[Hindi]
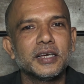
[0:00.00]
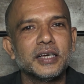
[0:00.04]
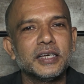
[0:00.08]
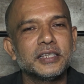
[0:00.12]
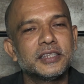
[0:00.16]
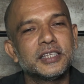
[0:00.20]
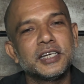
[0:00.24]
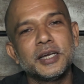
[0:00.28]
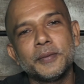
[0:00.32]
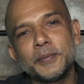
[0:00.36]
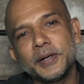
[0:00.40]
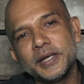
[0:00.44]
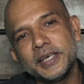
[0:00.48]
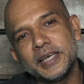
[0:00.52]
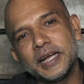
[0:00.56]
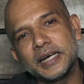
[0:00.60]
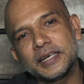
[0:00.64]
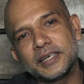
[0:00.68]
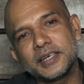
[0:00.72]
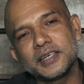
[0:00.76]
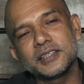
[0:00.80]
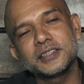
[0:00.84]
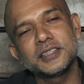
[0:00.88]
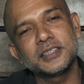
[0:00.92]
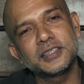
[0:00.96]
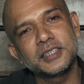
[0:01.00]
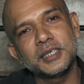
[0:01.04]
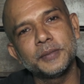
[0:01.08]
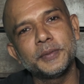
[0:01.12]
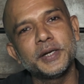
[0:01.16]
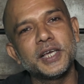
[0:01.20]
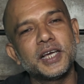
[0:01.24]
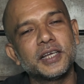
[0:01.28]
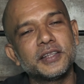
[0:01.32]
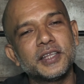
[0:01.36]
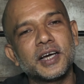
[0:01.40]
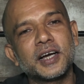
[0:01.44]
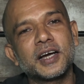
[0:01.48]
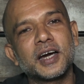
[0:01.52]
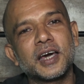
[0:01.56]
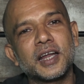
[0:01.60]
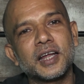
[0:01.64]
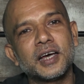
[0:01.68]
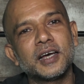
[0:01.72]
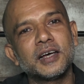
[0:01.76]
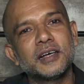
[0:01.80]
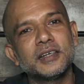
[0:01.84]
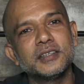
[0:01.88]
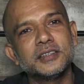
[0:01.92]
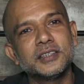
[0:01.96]
इतनी बड़ी एक्ट्रेस इतनी बड़ी
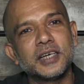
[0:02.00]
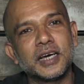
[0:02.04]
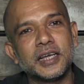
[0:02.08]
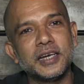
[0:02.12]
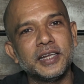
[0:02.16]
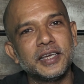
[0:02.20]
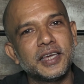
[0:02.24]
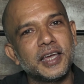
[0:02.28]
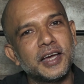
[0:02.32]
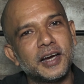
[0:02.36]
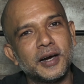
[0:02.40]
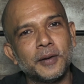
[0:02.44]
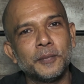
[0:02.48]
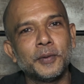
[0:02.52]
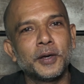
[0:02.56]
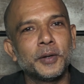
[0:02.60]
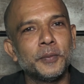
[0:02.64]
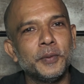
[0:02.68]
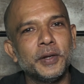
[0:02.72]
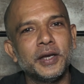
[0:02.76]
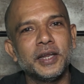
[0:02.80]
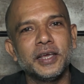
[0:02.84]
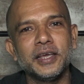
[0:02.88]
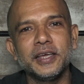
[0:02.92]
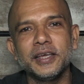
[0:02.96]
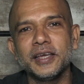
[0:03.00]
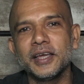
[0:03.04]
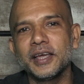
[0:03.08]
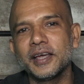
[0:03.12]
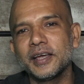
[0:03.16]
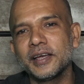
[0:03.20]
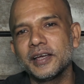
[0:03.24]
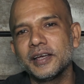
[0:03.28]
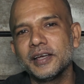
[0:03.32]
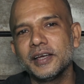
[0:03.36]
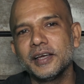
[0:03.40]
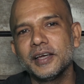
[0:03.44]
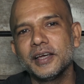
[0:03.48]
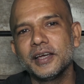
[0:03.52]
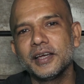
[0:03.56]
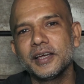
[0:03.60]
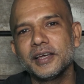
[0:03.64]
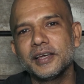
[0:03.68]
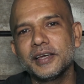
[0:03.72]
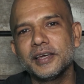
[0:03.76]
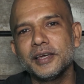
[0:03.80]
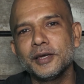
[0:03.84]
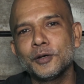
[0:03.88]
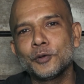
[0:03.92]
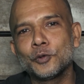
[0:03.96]
अदाकारा जाने की खबर भी नहीं है
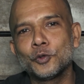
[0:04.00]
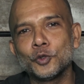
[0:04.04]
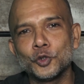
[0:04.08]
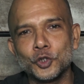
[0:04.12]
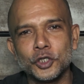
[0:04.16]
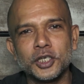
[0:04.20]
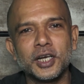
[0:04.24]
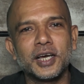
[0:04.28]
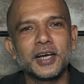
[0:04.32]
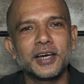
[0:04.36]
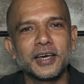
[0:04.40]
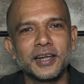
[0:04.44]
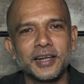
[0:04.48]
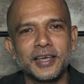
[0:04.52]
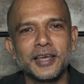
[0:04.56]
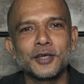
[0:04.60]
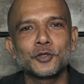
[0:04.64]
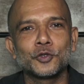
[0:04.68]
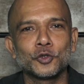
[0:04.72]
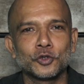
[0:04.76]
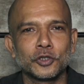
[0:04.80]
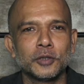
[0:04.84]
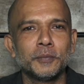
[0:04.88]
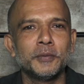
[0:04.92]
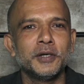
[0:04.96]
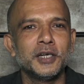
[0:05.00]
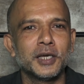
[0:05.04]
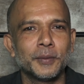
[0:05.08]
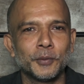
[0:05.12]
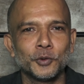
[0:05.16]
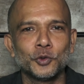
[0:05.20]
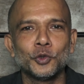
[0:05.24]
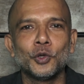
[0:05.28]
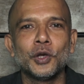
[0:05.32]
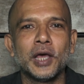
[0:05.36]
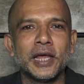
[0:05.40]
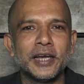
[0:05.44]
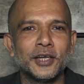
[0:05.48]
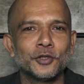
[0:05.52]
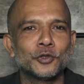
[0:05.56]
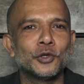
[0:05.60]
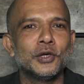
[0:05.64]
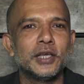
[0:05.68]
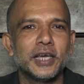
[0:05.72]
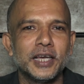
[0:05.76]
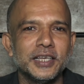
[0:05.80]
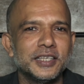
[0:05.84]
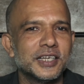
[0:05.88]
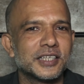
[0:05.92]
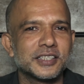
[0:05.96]
कि कुछ ना करके सोशल मीडिया पे दो लाइनें तो
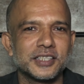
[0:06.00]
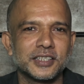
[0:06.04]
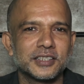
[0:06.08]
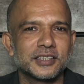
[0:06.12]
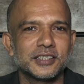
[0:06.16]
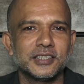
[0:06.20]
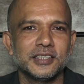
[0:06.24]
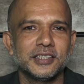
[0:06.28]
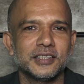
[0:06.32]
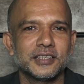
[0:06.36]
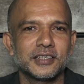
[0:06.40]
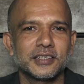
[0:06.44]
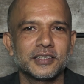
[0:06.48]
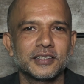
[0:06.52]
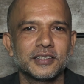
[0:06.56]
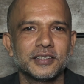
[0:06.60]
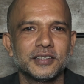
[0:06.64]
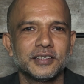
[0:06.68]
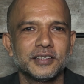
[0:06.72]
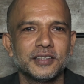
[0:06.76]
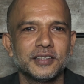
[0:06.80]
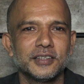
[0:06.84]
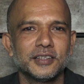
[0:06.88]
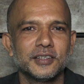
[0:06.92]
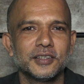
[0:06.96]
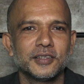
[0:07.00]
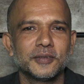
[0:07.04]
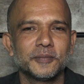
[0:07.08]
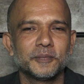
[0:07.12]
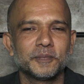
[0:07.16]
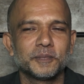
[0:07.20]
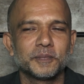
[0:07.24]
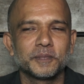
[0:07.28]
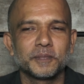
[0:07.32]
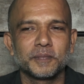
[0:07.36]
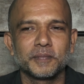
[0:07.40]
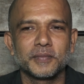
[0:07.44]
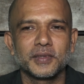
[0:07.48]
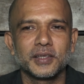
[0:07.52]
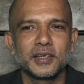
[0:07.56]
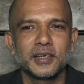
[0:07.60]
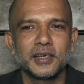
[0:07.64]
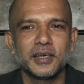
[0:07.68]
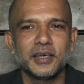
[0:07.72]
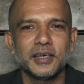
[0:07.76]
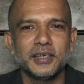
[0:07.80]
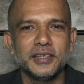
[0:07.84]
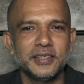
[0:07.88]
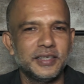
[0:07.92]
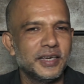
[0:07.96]
लिखी जा सकती हैं
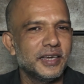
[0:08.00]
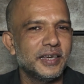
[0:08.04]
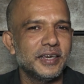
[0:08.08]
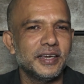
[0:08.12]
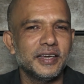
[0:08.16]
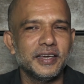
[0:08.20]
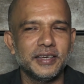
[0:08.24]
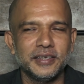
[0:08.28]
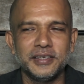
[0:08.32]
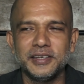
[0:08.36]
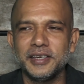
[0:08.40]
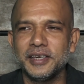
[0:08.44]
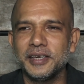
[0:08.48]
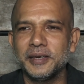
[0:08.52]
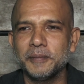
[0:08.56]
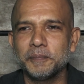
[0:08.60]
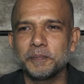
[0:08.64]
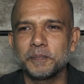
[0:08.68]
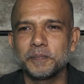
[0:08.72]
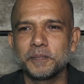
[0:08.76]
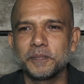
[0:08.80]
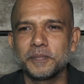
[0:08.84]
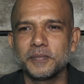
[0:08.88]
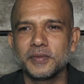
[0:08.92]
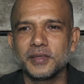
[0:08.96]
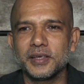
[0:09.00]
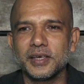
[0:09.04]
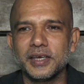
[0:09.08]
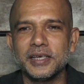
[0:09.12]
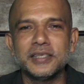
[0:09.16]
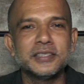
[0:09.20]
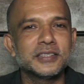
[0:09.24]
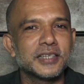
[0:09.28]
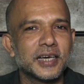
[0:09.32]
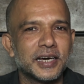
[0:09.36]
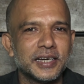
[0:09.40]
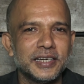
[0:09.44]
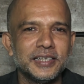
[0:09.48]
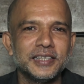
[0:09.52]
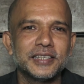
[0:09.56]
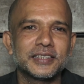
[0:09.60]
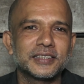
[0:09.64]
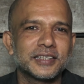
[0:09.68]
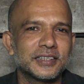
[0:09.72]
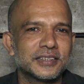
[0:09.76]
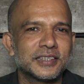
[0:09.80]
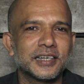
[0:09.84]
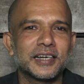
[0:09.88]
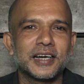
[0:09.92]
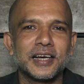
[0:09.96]
ये ये इंसानियत
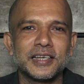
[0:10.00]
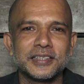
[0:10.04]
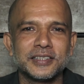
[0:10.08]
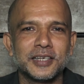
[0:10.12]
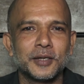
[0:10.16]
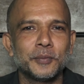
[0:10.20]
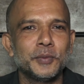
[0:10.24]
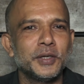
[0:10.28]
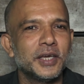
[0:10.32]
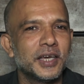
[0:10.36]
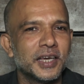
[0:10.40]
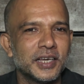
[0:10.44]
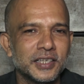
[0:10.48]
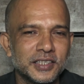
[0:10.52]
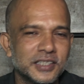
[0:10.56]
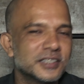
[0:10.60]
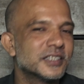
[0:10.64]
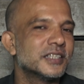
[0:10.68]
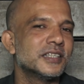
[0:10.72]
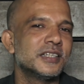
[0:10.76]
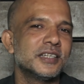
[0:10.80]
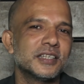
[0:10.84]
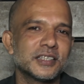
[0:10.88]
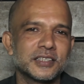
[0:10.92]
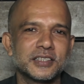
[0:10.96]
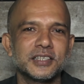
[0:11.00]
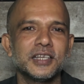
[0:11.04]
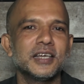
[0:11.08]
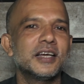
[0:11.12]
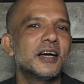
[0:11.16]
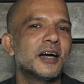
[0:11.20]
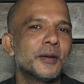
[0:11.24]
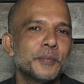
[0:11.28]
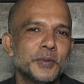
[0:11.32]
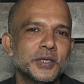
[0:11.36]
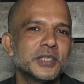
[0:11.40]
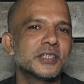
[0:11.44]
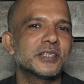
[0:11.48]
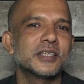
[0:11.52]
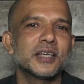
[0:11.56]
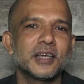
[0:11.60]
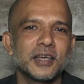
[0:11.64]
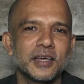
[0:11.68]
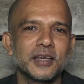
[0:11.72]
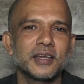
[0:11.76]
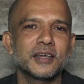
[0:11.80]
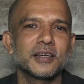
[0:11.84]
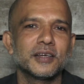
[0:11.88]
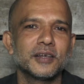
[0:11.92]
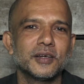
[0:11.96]
का तकाजा भी है जिस इंडस्ट्री का आप हिस्सा
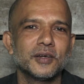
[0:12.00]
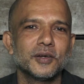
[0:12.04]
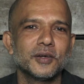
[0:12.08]
हैं